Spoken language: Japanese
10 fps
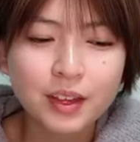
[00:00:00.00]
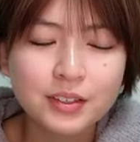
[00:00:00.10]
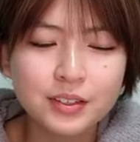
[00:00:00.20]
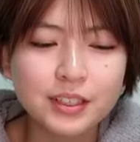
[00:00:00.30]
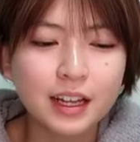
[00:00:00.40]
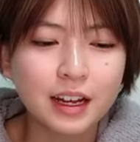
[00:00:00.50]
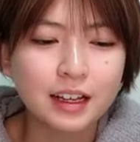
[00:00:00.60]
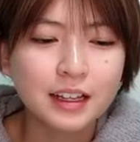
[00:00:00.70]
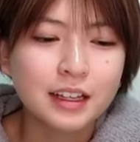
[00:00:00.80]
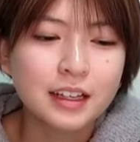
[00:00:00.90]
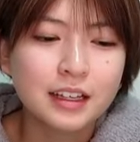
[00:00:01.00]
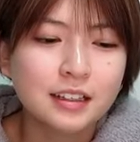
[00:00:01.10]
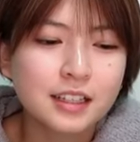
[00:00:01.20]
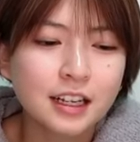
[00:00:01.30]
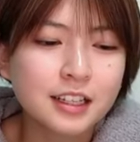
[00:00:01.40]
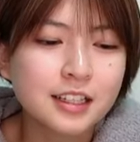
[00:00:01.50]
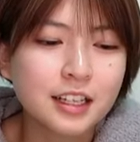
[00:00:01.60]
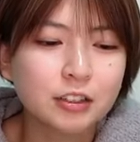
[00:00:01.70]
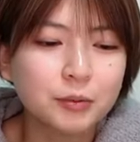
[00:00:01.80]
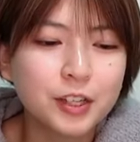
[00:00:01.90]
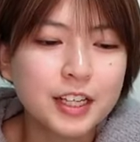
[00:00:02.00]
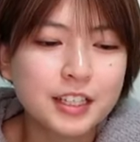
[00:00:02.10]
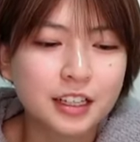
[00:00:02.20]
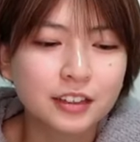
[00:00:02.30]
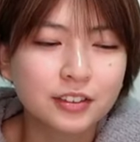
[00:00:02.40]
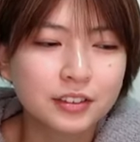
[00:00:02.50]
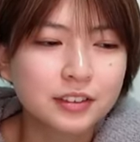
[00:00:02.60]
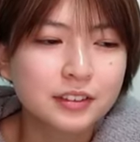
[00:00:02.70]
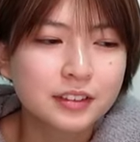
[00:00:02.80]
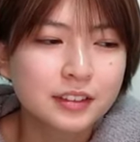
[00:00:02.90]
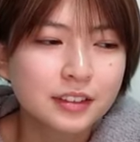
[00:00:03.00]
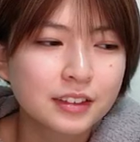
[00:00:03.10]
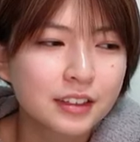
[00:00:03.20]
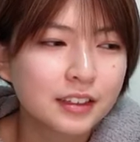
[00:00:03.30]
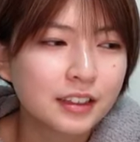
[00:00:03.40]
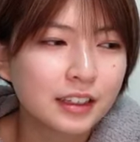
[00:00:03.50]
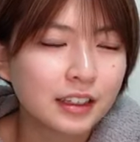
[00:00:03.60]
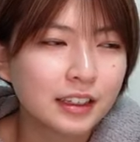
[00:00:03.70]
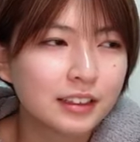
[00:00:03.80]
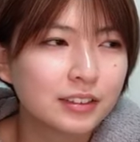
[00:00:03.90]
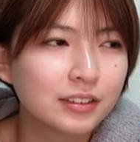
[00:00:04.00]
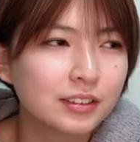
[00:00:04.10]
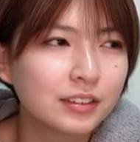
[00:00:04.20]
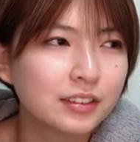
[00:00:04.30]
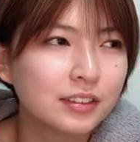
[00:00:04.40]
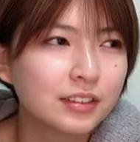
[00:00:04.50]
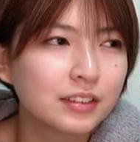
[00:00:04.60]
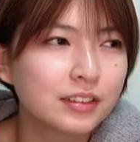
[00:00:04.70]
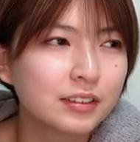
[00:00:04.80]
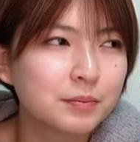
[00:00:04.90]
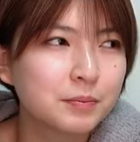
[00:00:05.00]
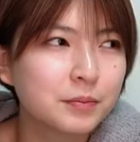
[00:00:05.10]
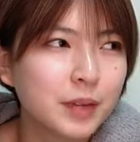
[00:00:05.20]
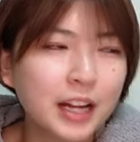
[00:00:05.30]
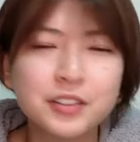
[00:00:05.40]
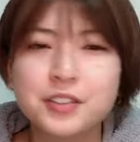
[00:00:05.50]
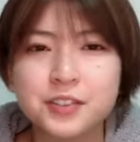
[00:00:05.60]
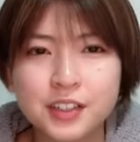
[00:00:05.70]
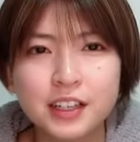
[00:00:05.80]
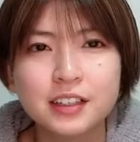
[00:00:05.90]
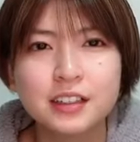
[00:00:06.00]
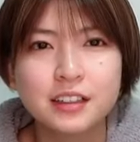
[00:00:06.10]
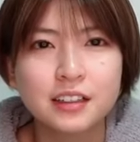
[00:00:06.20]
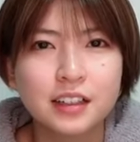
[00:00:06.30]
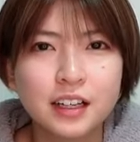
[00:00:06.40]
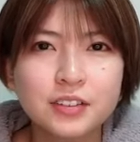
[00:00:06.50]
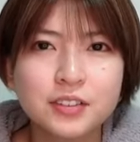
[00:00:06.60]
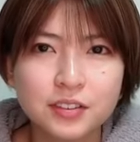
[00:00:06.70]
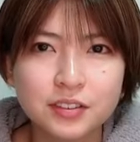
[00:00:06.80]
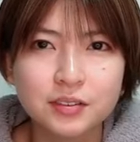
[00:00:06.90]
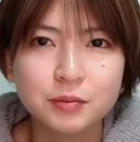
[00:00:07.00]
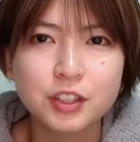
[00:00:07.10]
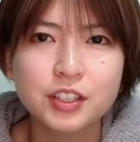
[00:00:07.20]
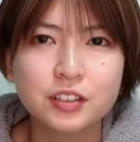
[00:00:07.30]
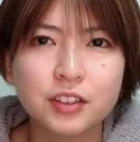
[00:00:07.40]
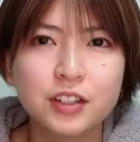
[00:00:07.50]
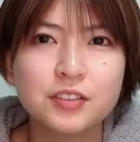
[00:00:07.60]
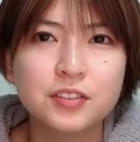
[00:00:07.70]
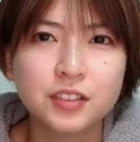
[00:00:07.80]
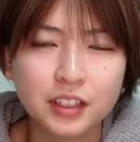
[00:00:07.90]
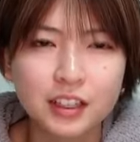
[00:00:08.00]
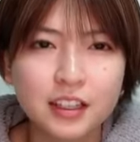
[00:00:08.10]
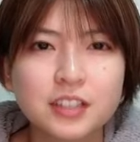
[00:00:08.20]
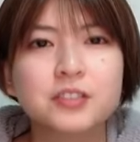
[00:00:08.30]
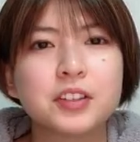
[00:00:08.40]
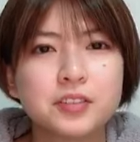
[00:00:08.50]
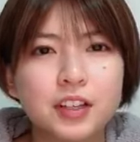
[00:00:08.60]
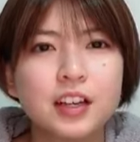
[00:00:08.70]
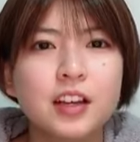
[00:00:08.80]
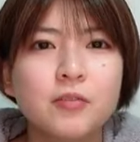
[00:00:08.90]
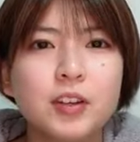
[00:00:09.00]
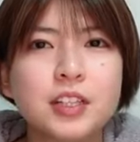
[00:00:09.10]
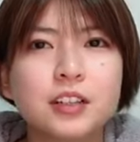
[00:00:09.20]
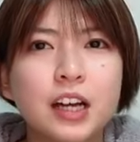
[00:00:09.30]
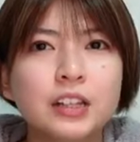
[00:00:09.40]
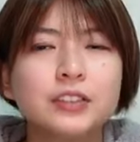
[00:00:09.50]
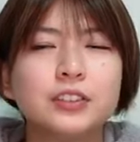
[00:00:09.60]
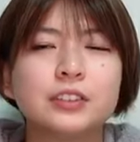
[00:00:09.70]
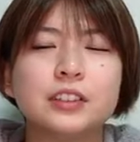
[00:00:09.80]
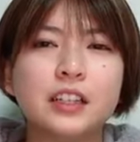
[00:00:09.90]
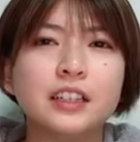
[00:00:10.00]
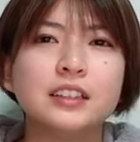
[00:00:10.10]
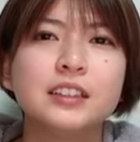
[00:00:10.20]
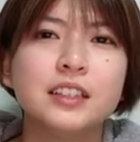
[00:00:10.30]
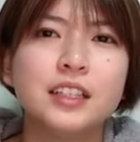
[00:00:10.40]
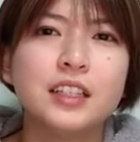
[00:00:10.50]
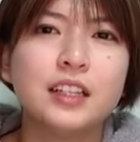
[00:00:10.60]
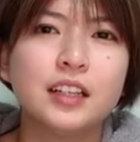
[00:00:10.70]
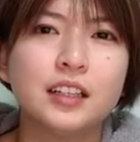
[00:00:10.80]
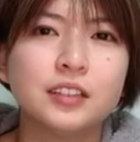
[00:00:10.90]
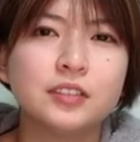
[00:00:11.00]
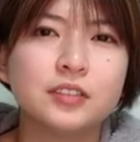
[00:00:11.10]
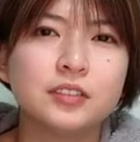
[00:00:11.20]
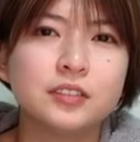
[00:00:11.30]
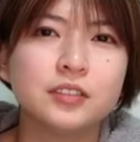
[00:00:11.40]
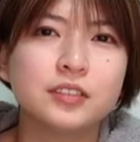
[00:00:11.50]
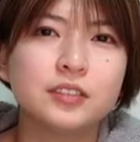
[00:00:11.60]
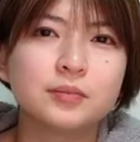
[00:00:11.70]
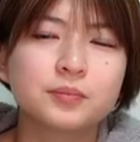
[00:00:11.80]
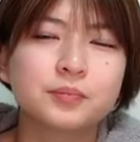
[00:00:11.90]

そしたら3期生の萌えちゃんとえー、っとはるちゅんかはるちゅん萌えちゃんとはるちゅんだっけあそうだそうだ萌えちゃんとはるちゅんがあの